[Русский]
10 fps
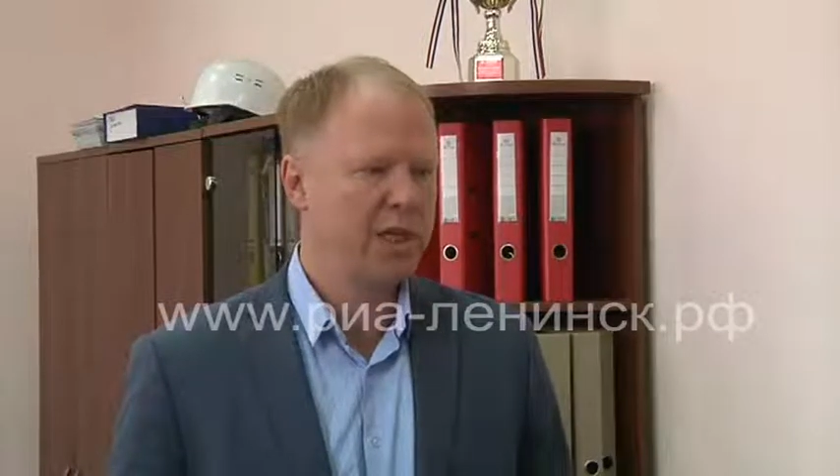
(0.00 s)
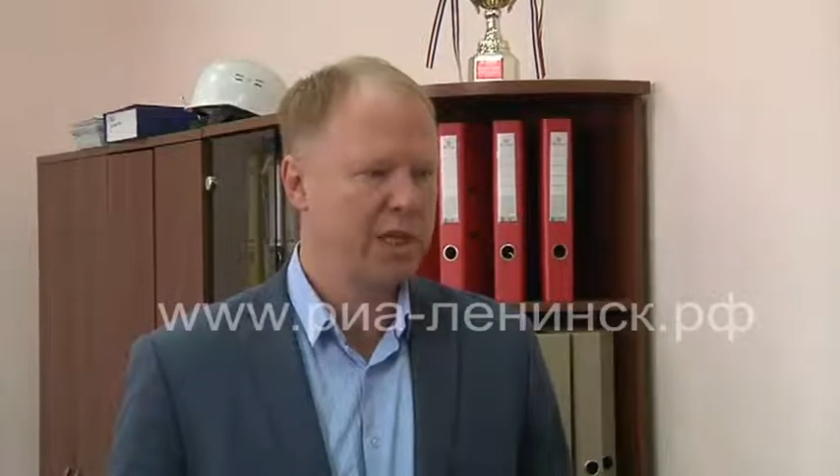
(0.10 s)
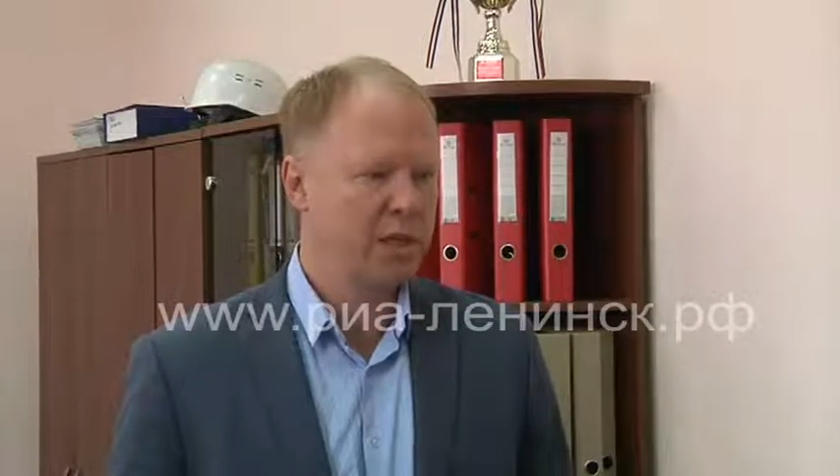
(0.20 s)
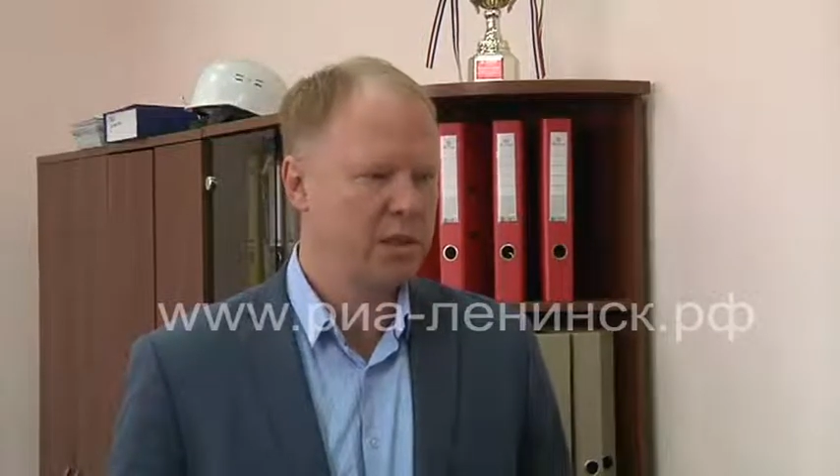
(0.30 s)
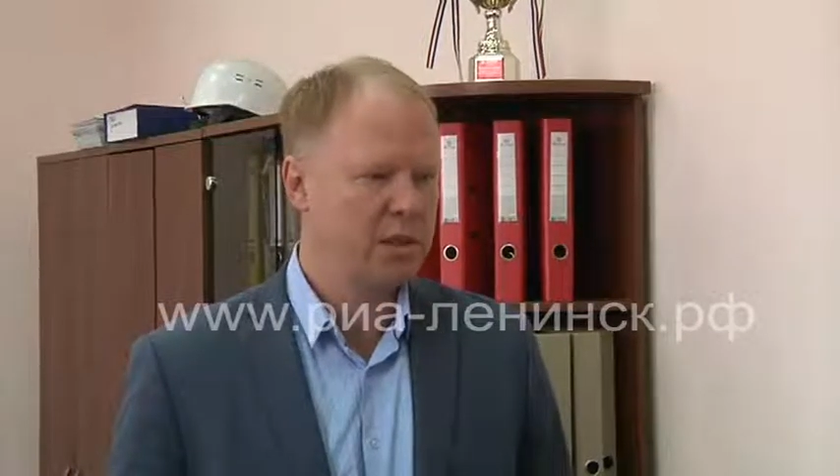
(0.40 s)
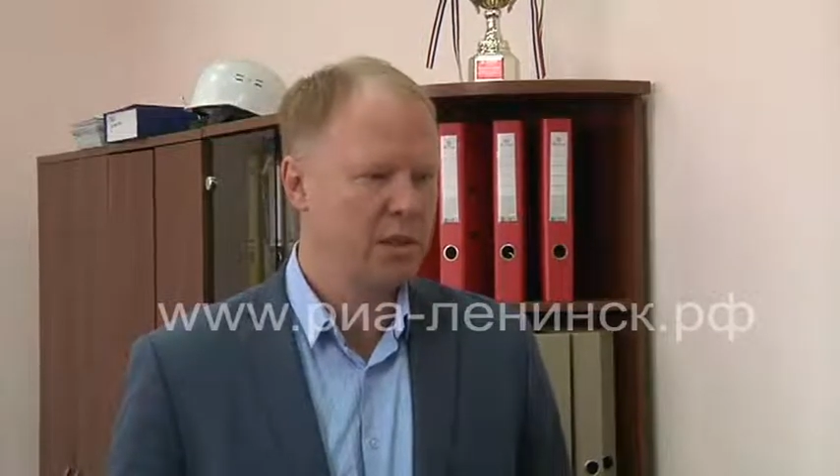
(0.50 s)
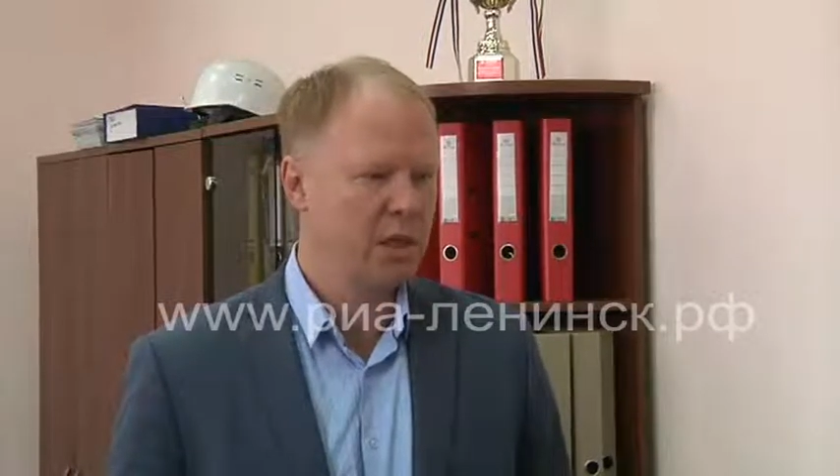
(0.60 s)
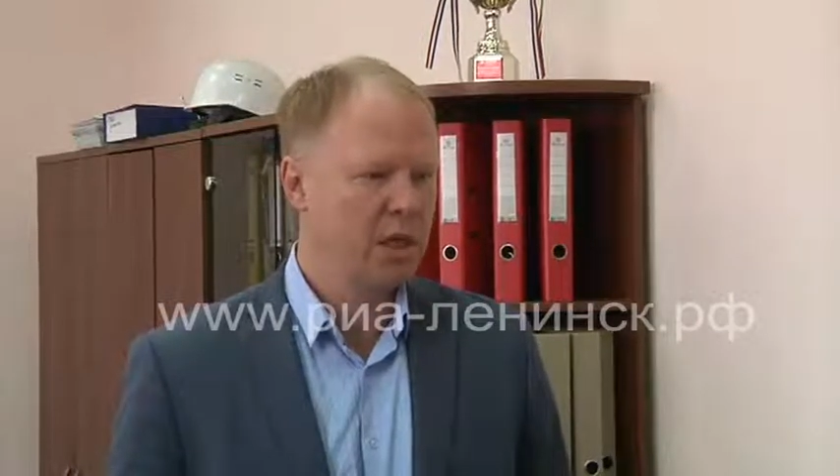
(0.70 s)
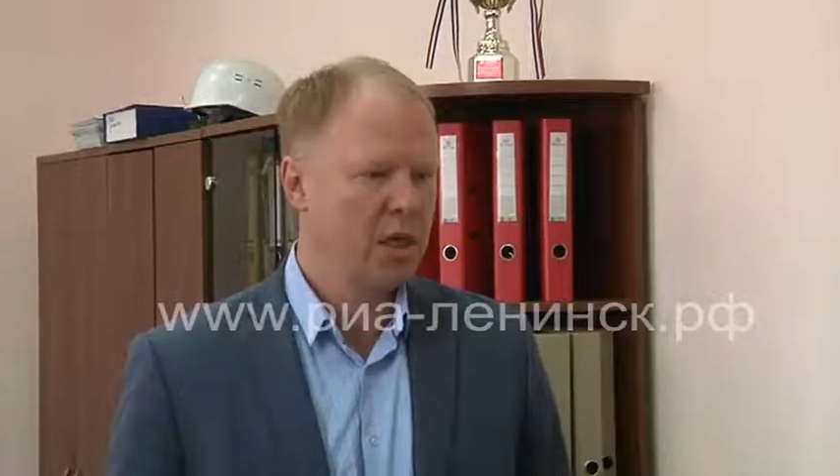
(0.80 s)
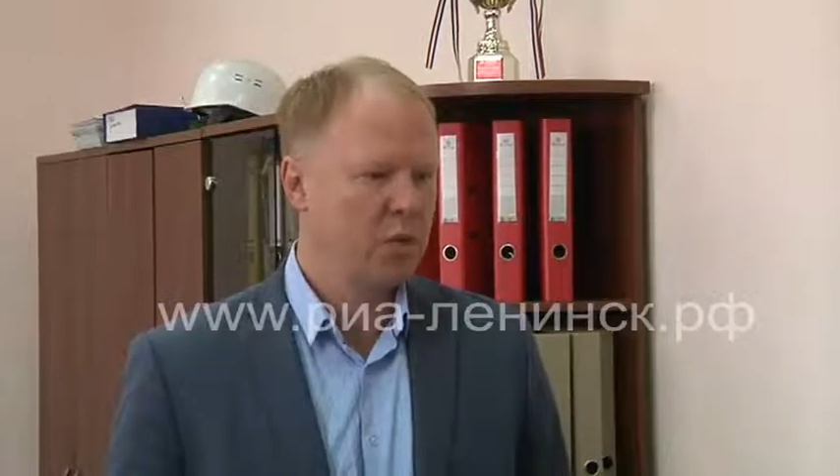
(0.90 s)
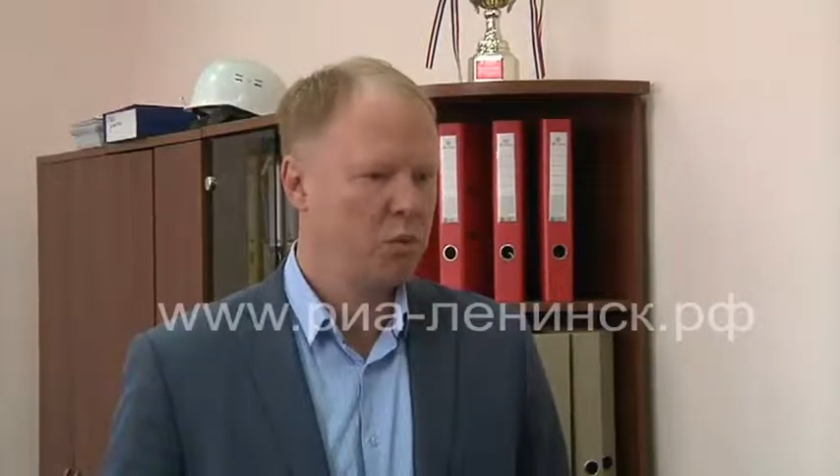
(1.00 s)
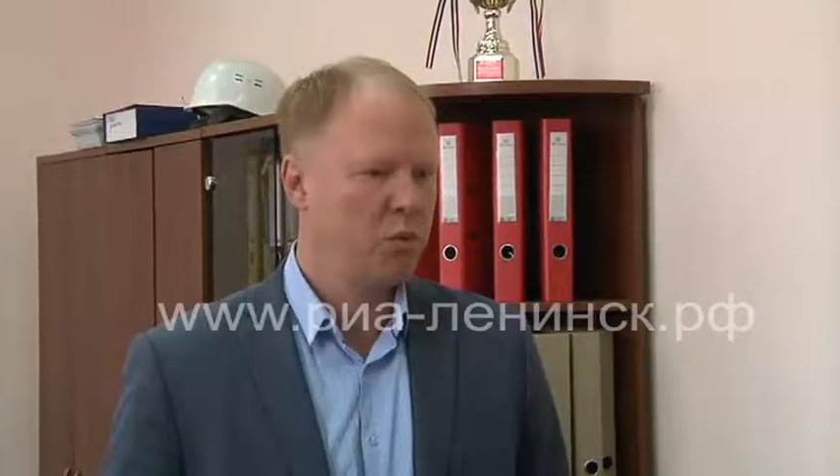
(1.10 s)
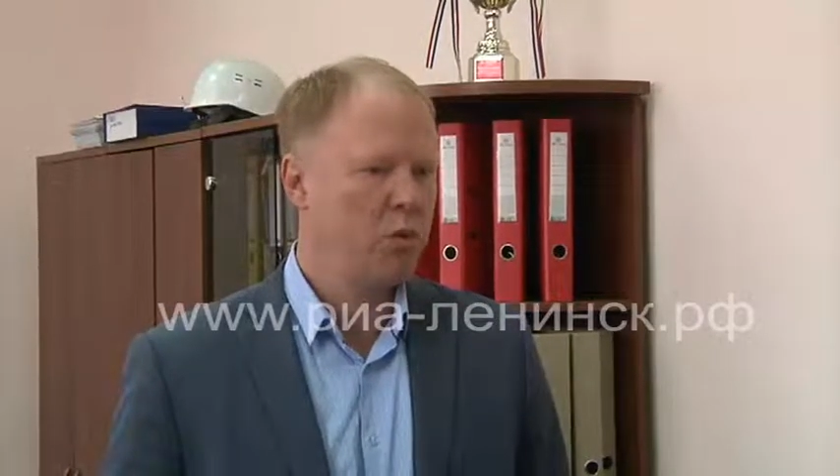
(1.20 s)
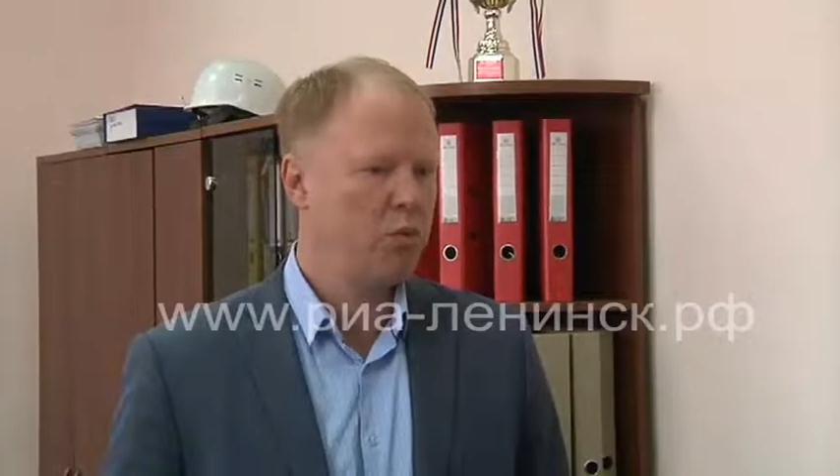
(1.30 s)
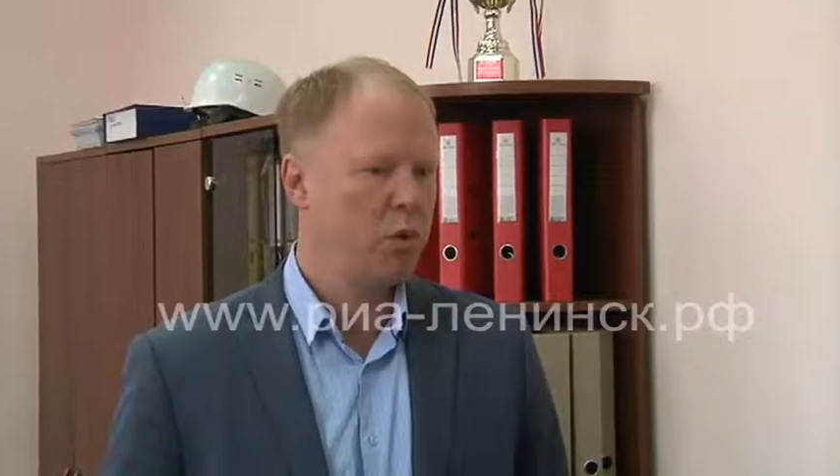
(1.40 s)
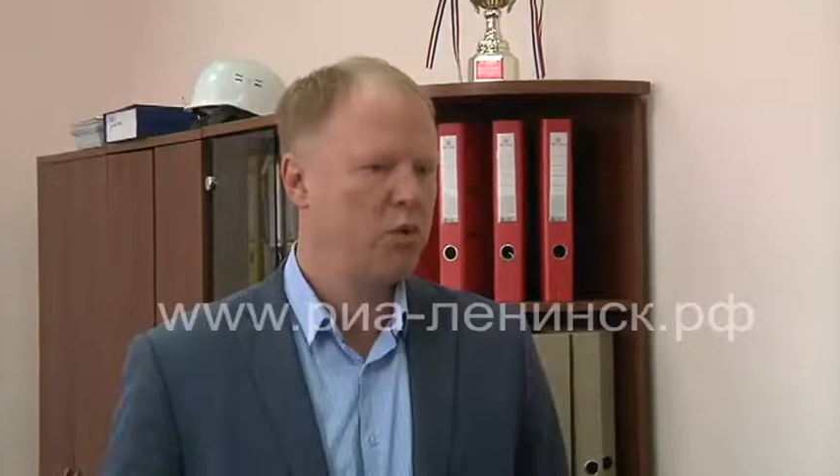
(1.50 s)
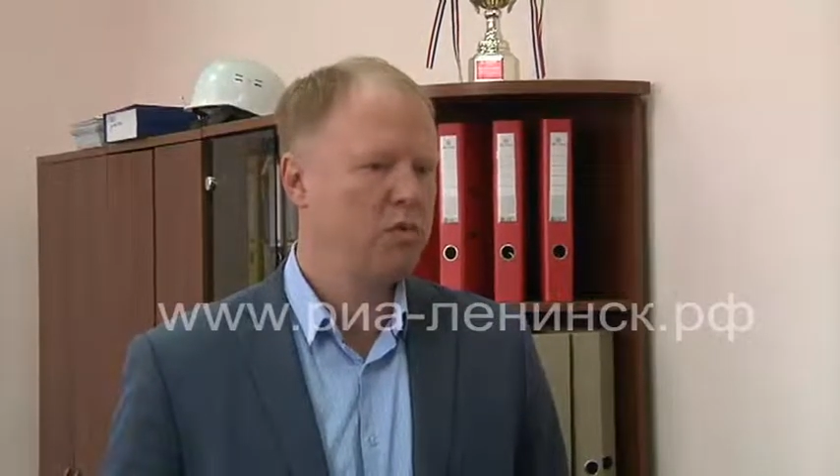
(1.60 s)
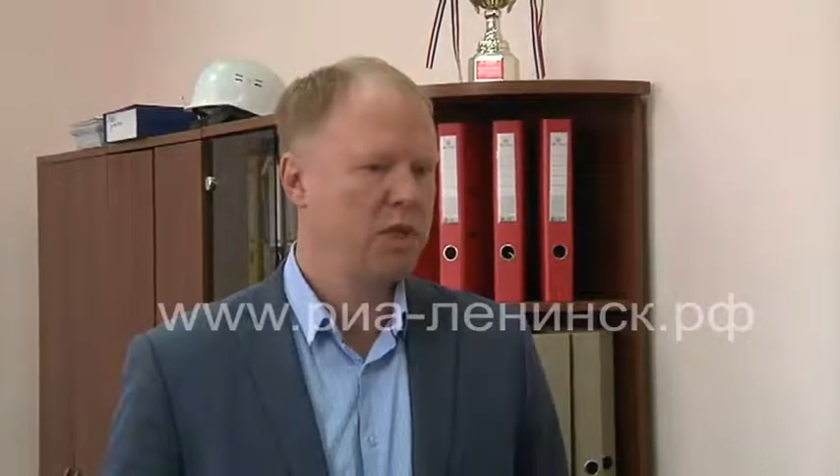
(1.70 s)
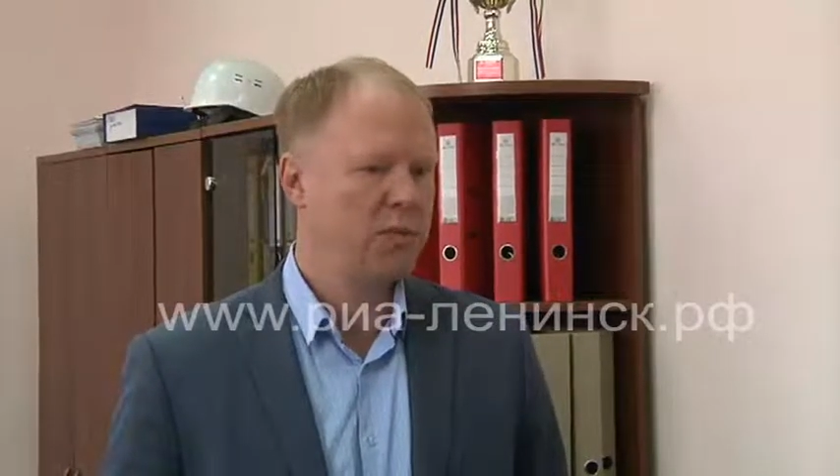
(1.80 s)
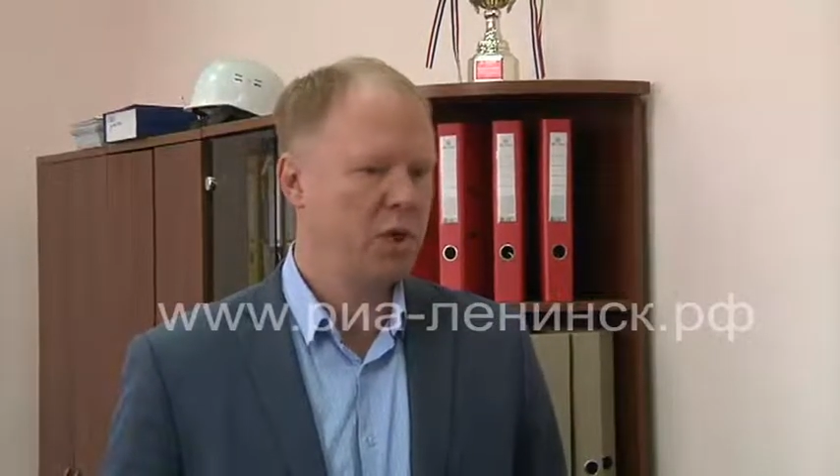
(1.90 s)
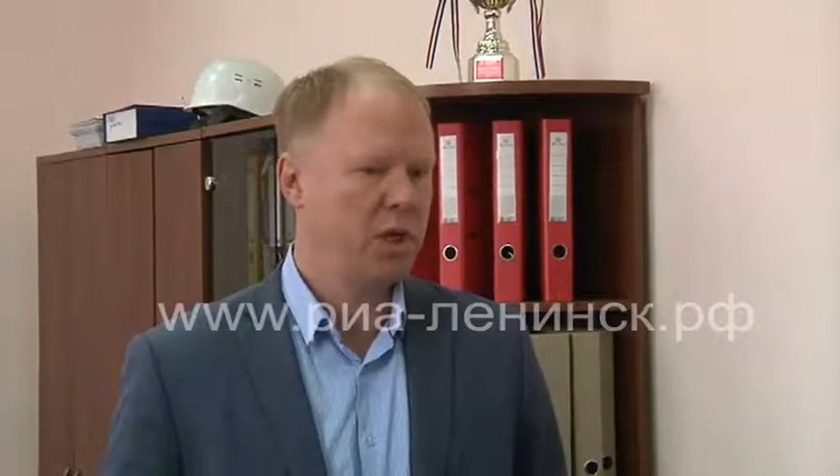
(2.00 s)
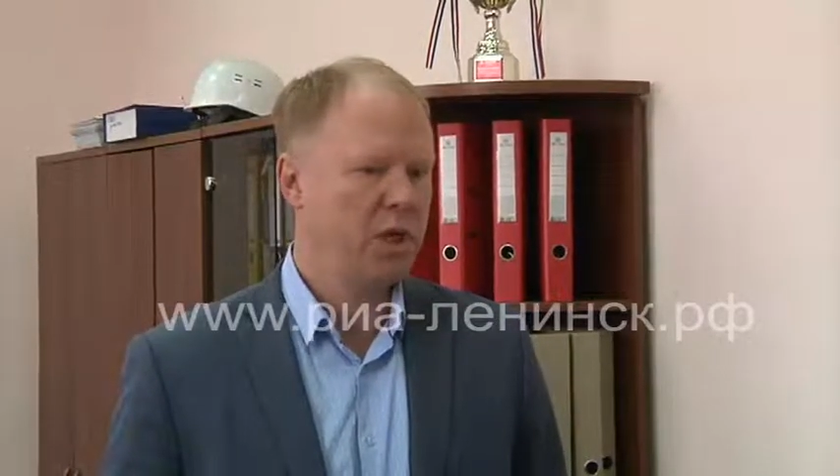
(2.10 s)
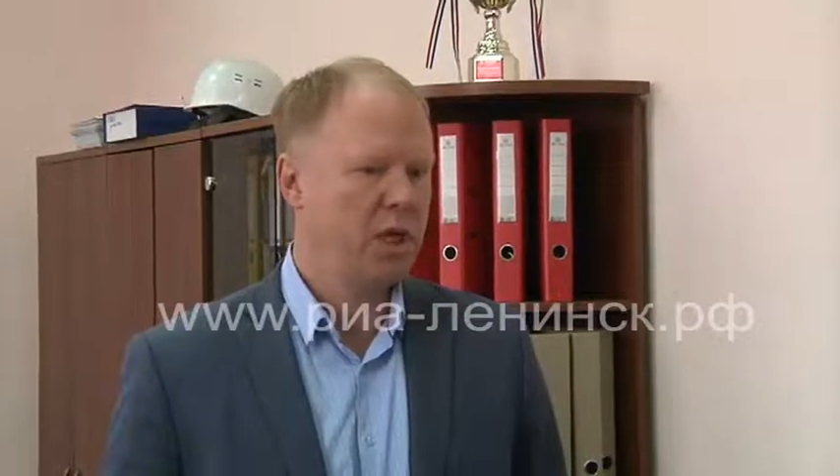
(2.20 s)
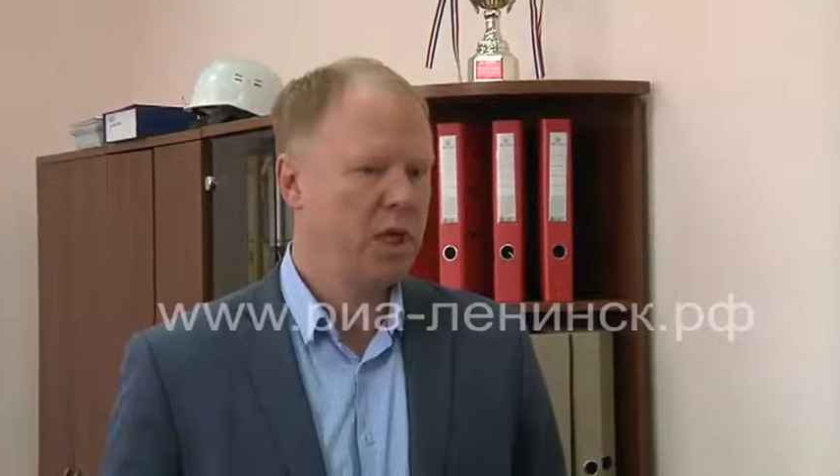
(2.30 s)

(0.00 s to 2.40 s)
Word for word: 11 до плюс 8.